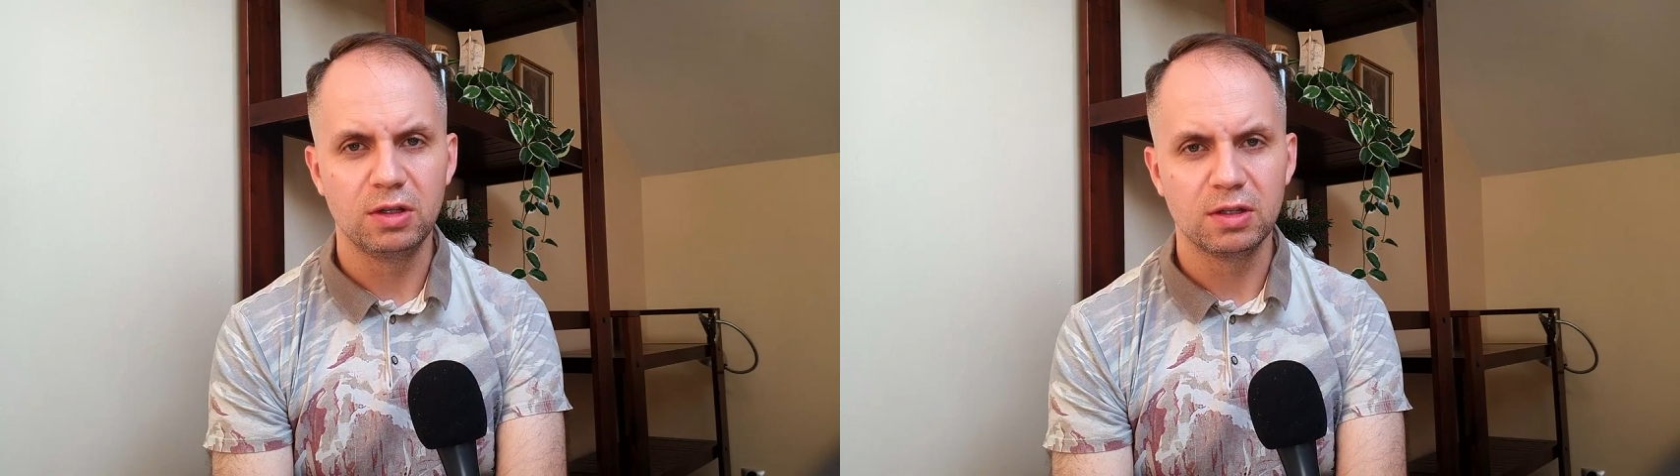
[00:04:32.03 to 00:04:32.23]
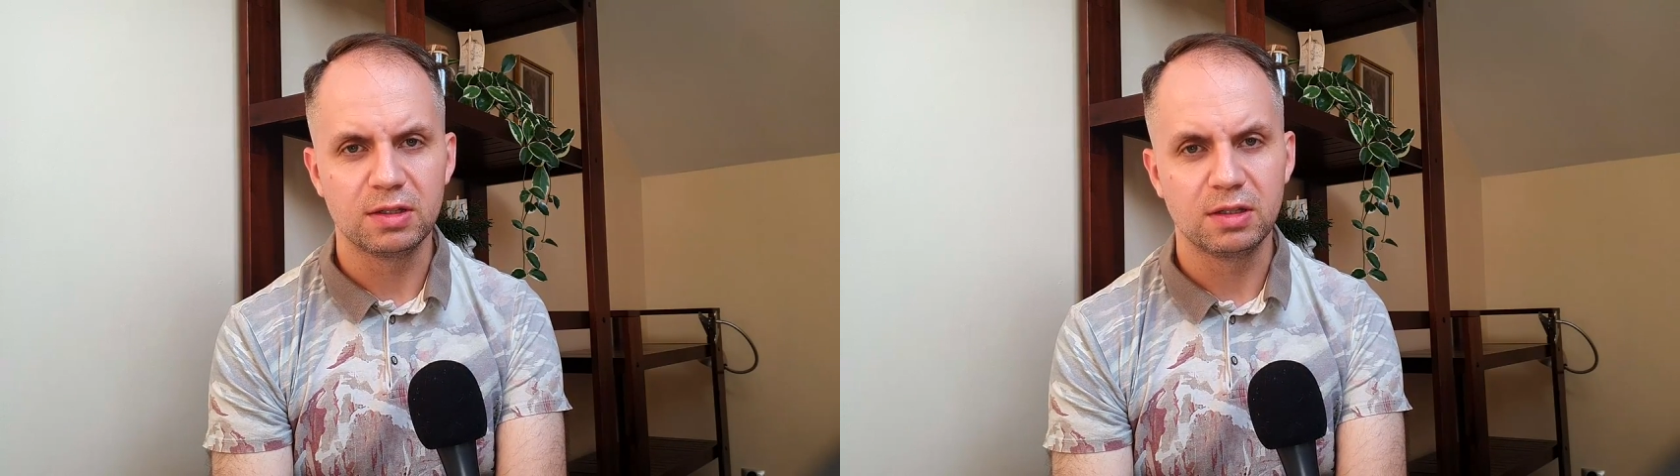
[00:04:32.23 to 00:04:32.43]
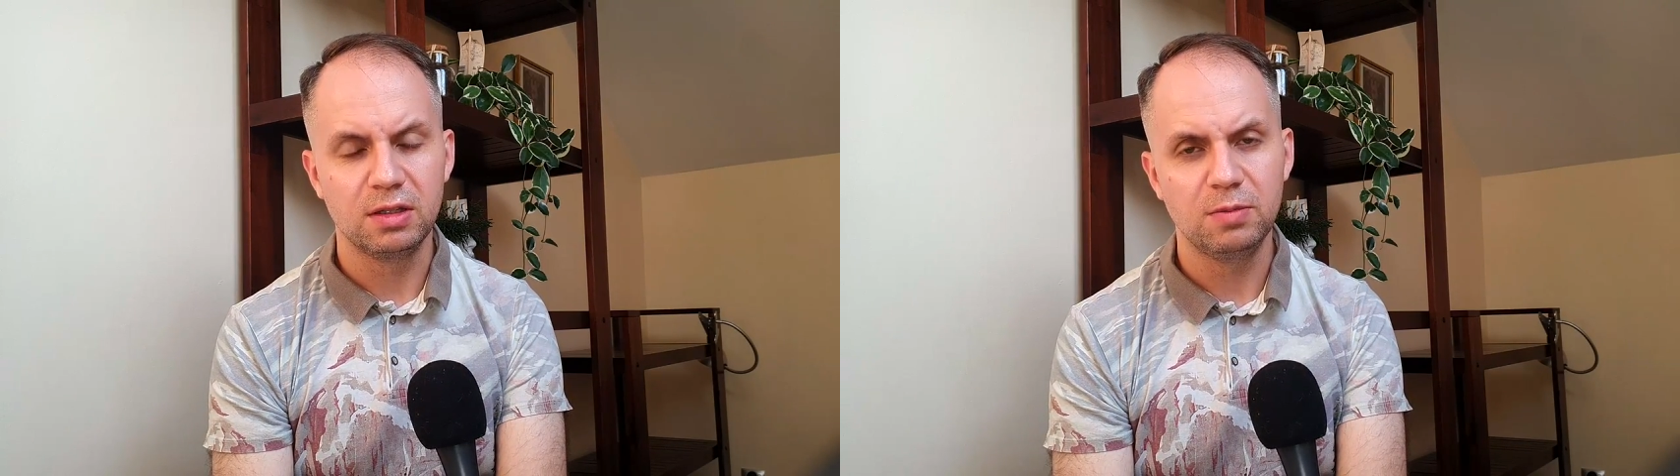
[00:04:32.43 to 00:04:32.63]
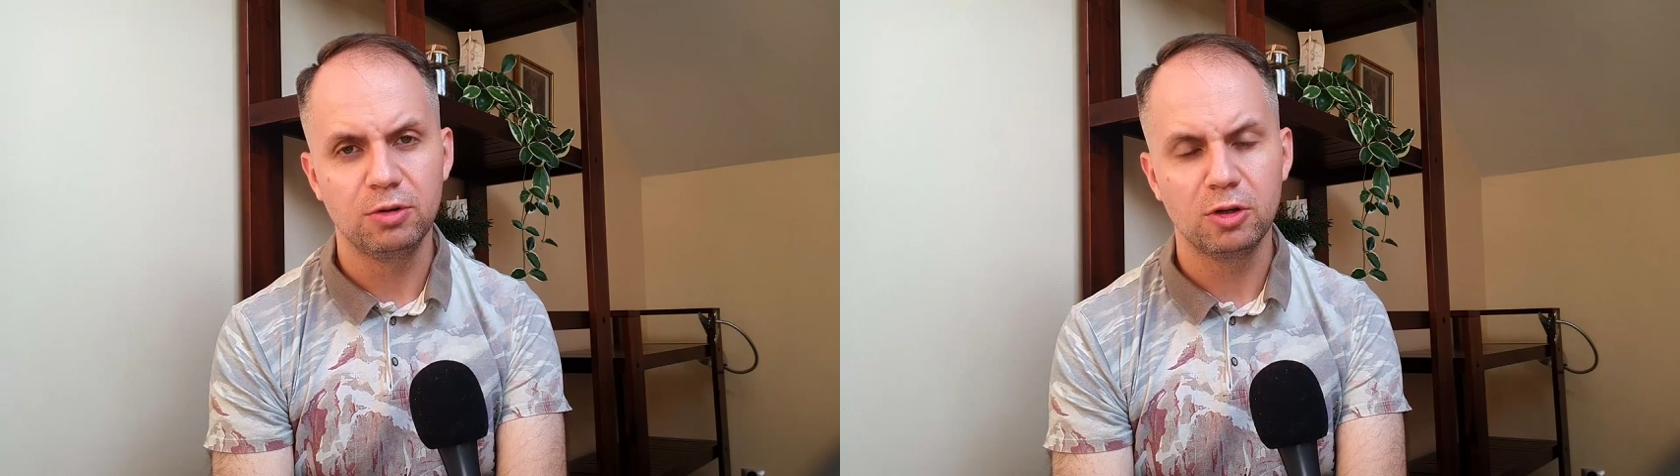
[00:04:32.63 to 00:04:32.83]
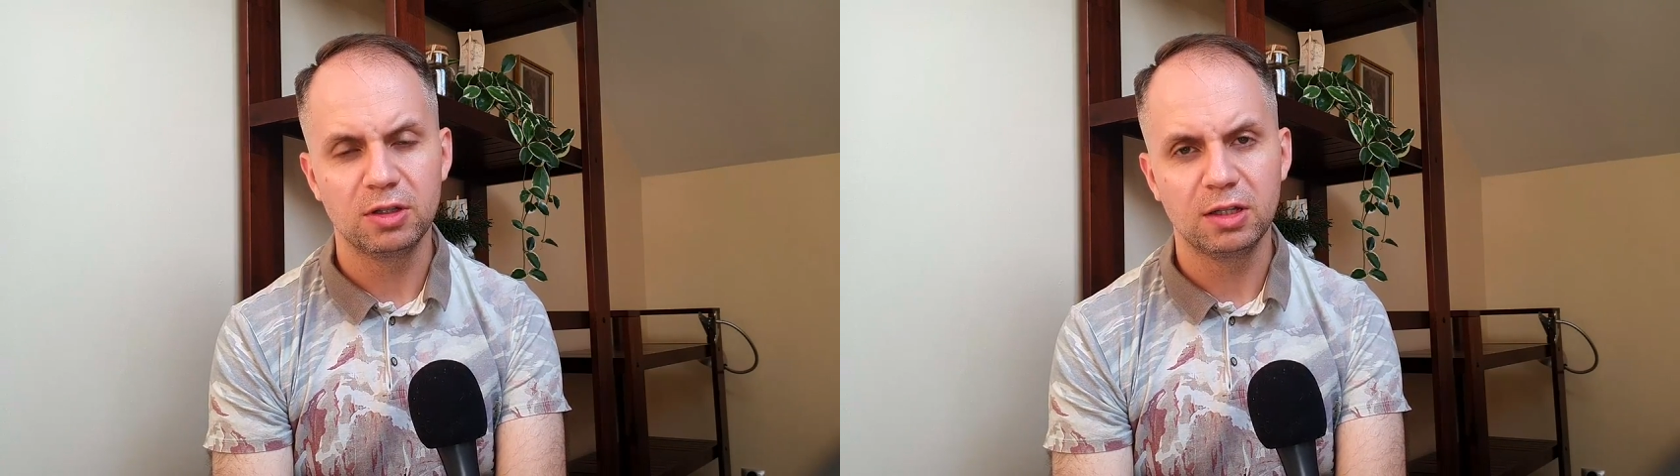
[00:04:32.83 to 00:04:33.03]
jest
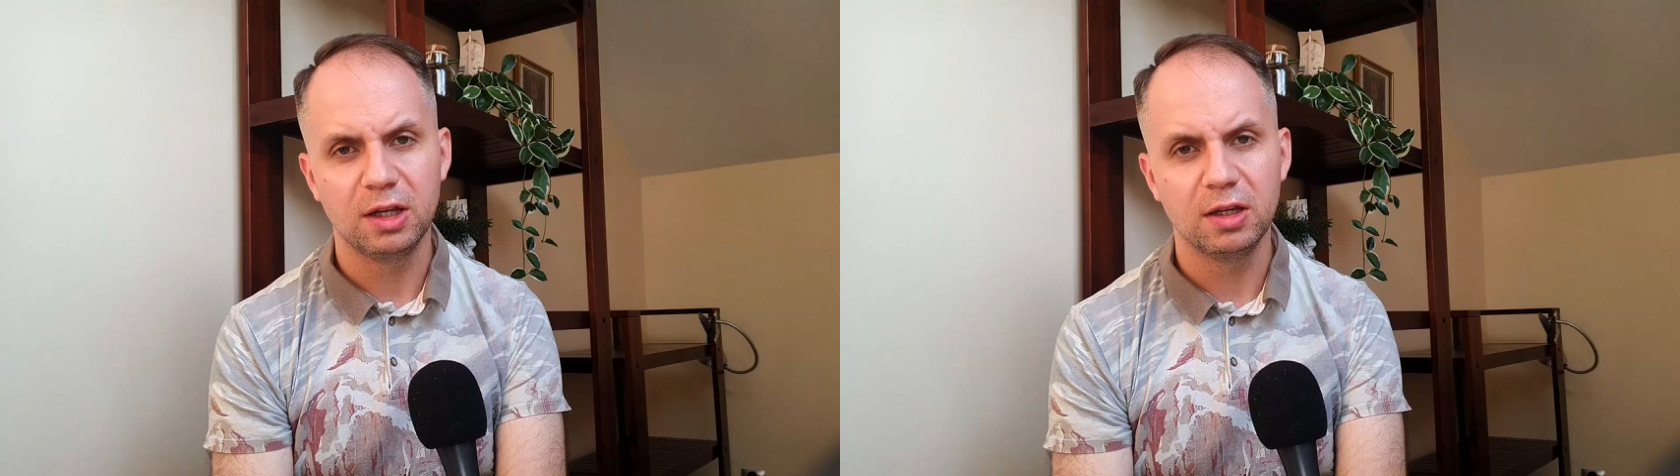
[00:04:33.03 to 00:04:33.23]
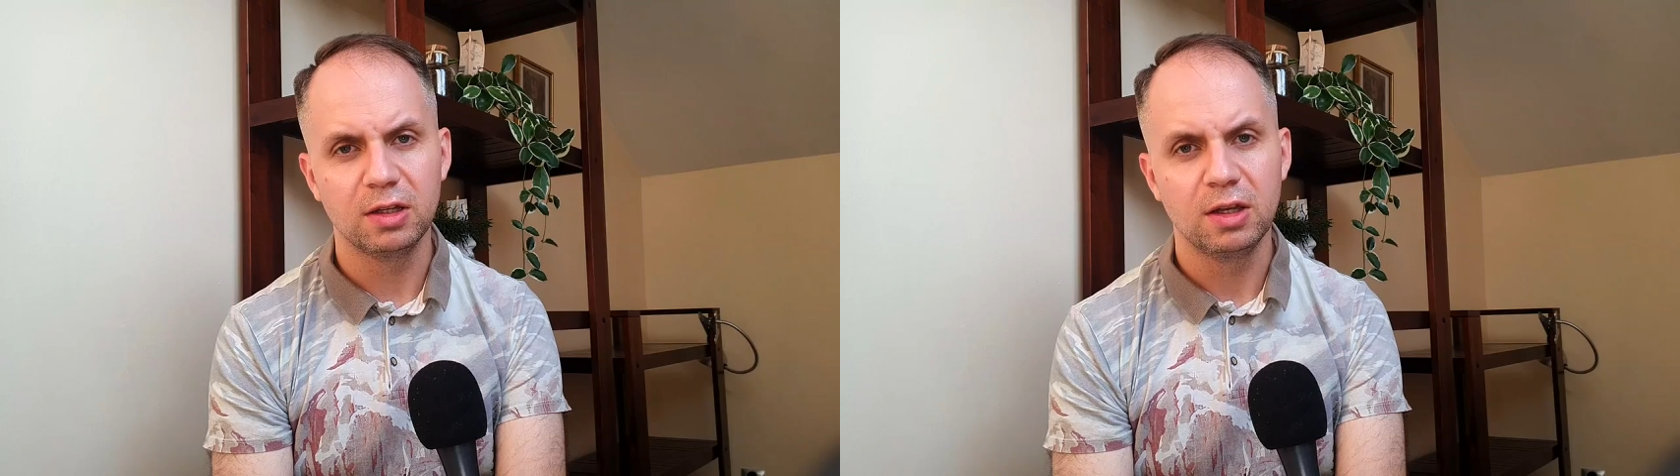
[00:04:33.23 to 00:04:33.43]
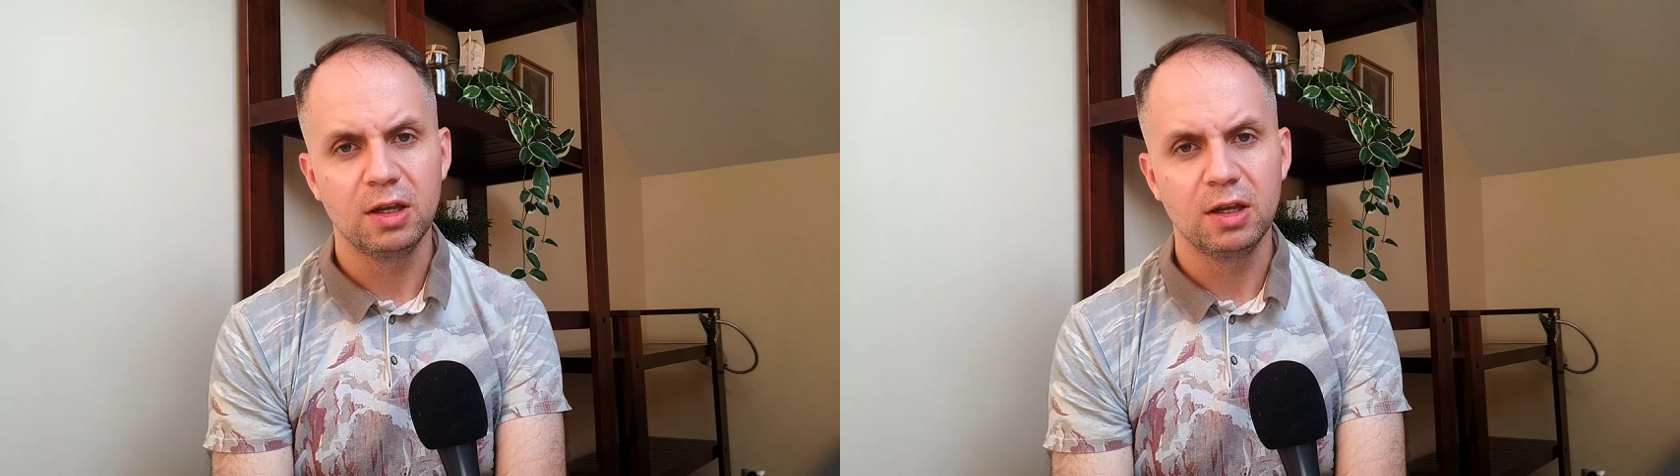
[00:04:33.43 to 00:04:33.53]
niepokonana